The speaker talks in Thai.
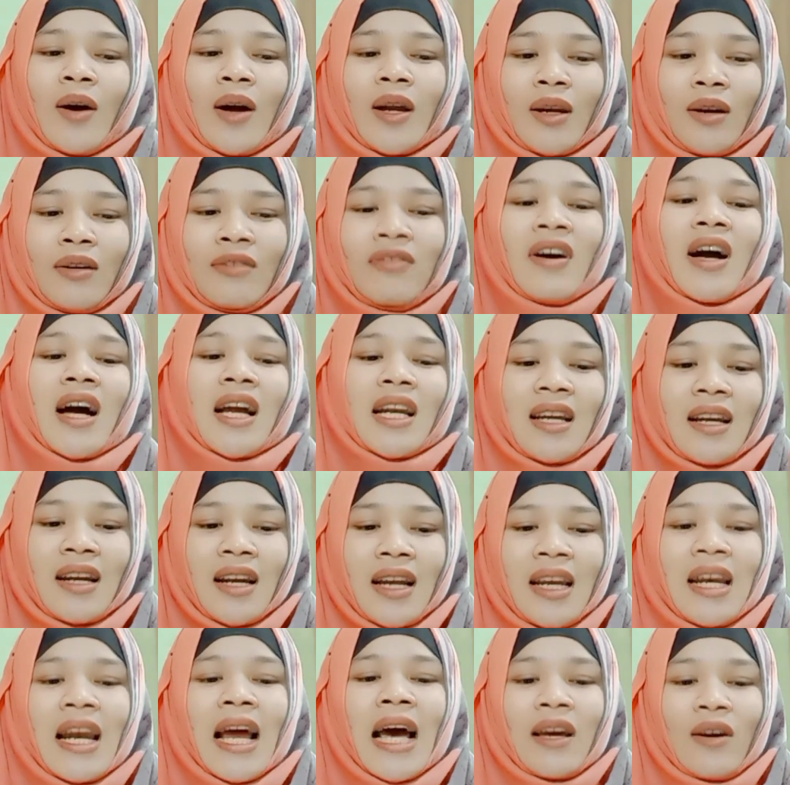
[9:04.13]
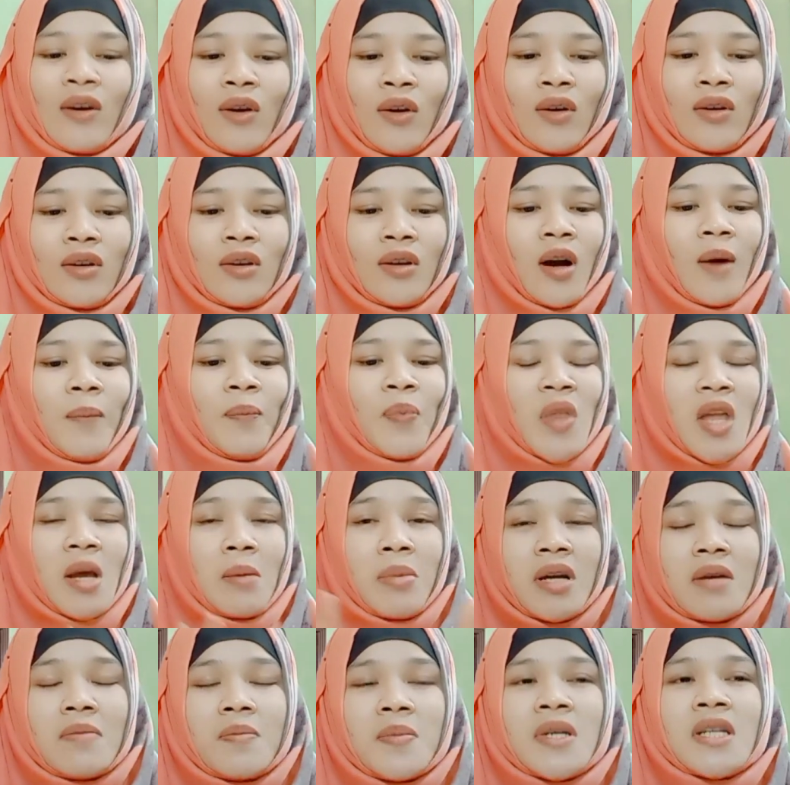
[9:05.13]
ขวัญก็ฝากถึงหลาย ๆ คนเนาะ
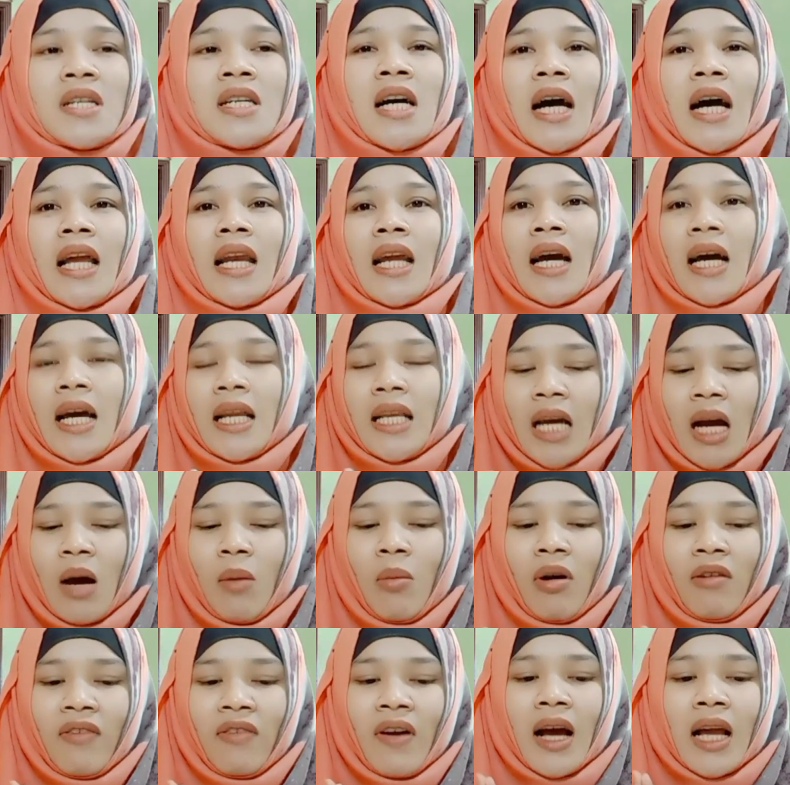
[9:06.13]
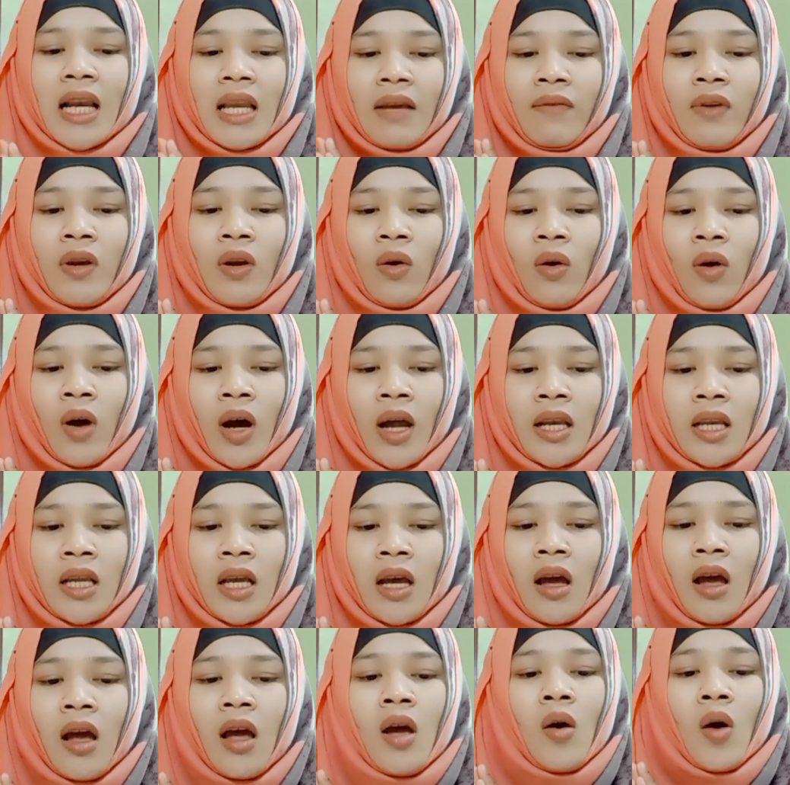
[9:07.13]
เพื่อนๆนะคะ ที่เข้ามาฟังคลิปวิดีโอขวัญเนี่
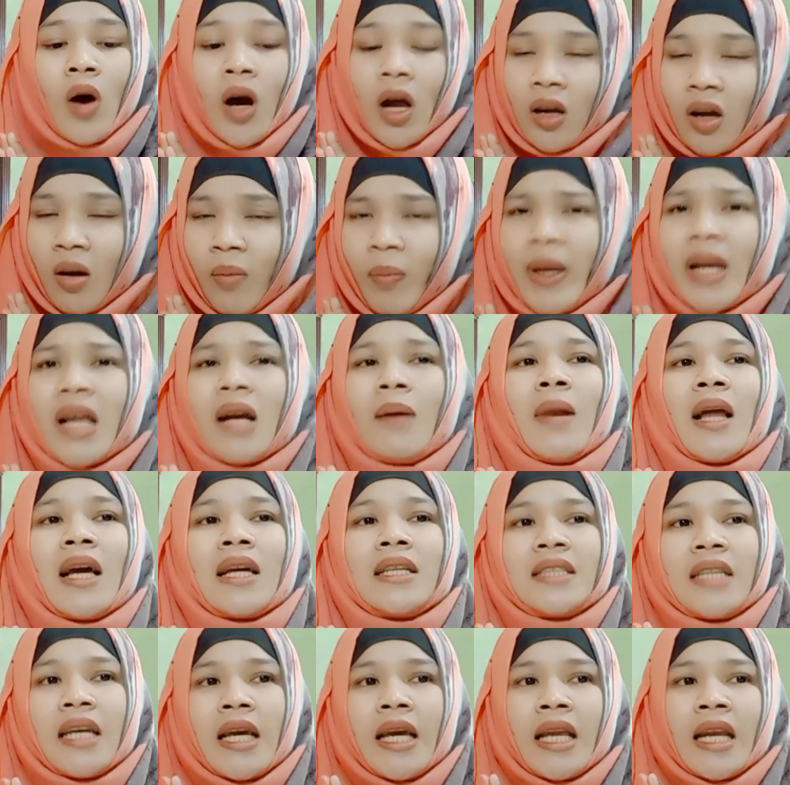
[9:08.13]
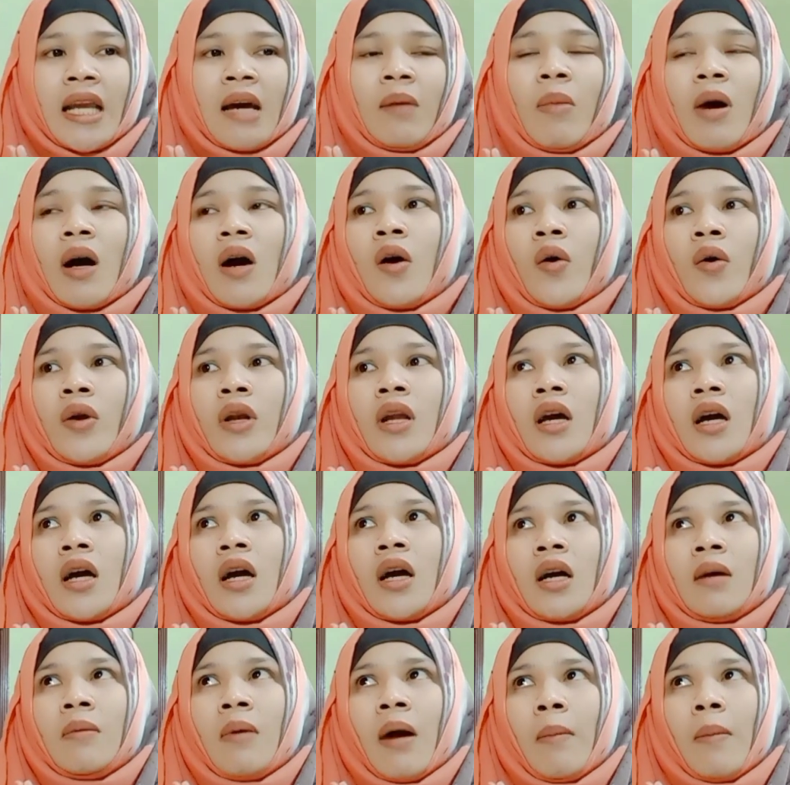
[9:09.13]
ยขวัญก็เป็นกำลังใจให้นะบางคนเนี่ยก็
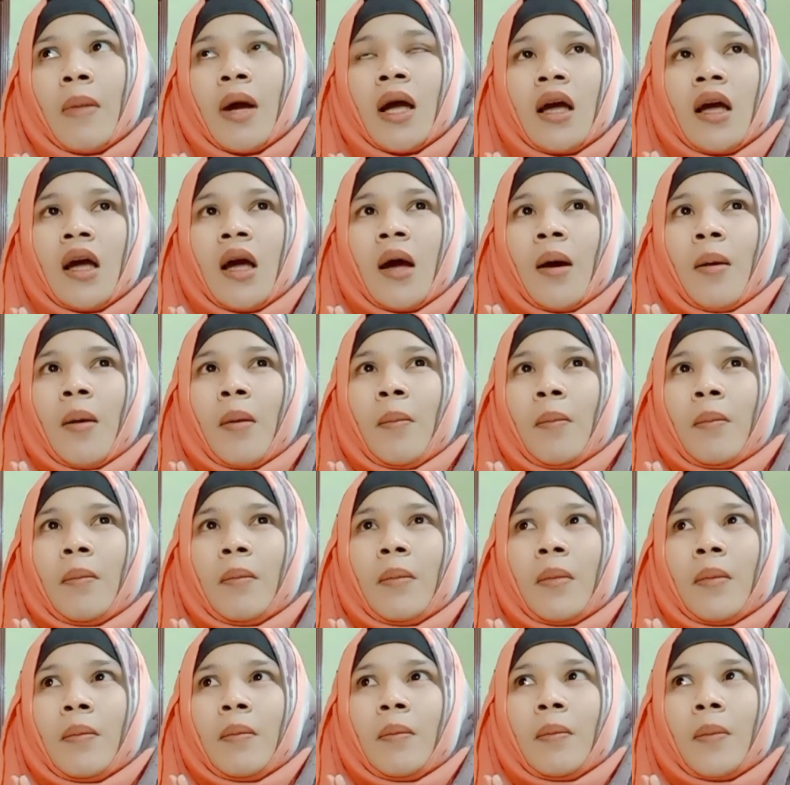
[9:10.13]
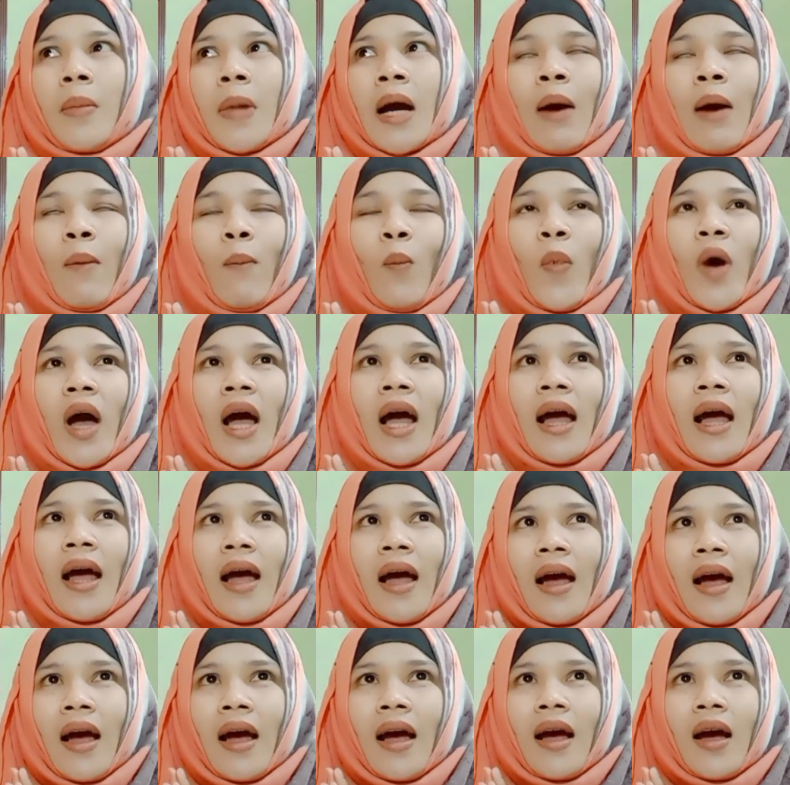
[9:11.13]
คือแบบ คำว่า
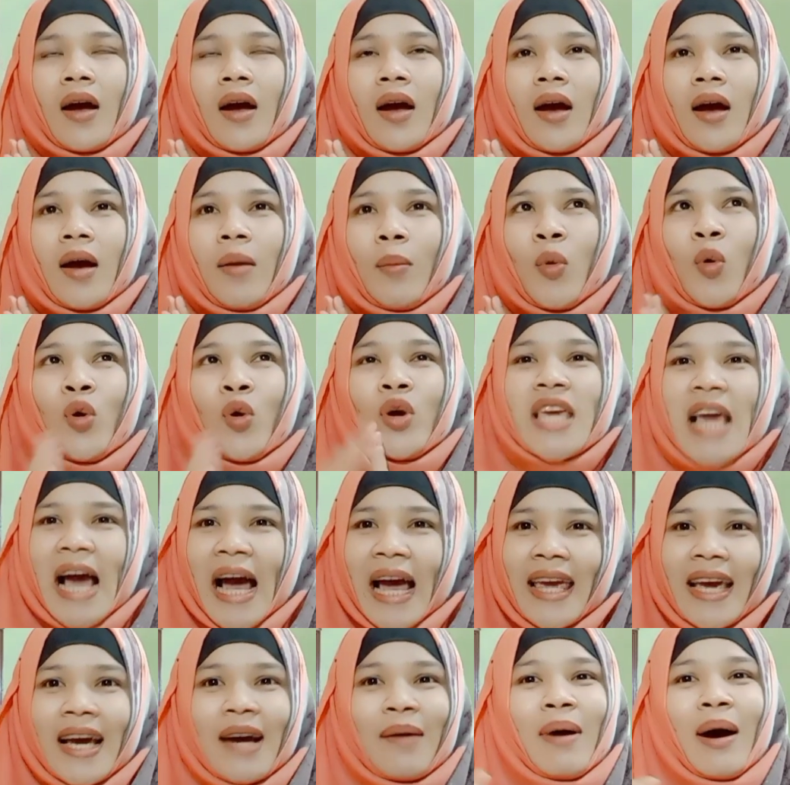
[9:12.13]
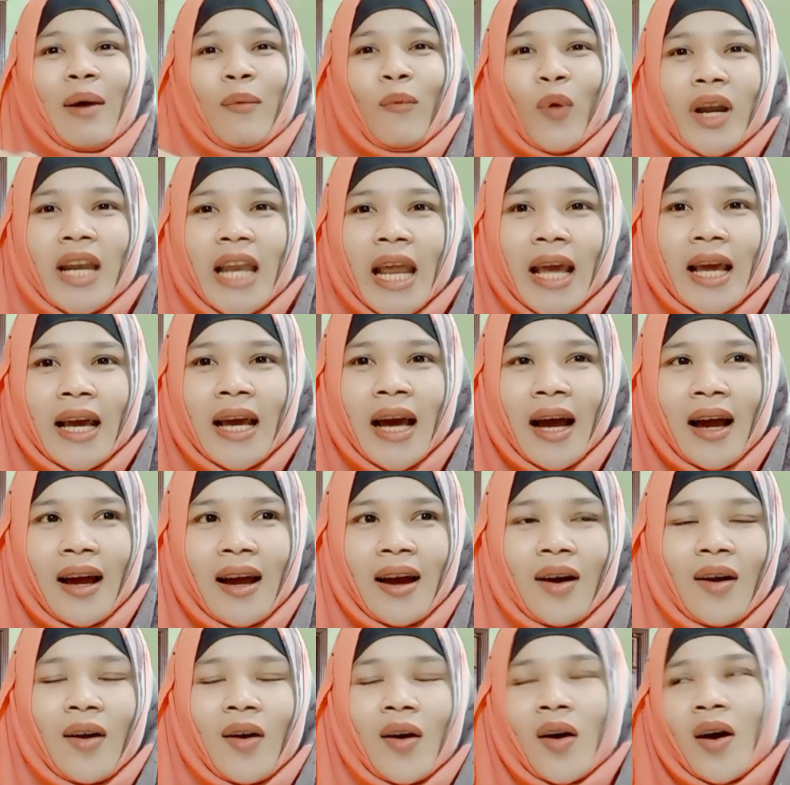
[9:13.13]
ผู้ใหญ่กับคำว่าเด็กอ่ะ
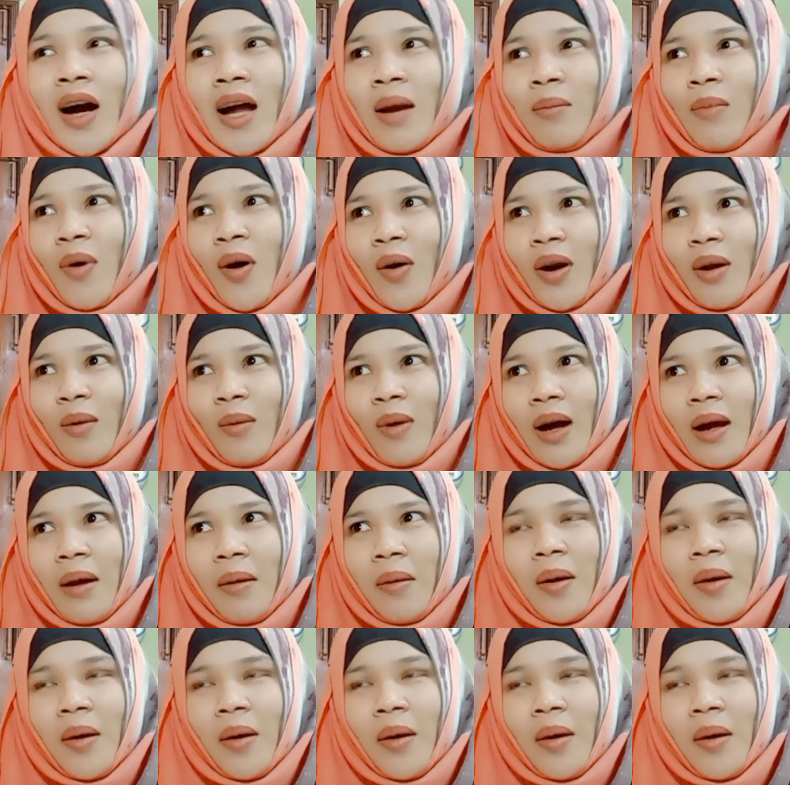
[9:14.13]
ขวัญบอกเลยว่า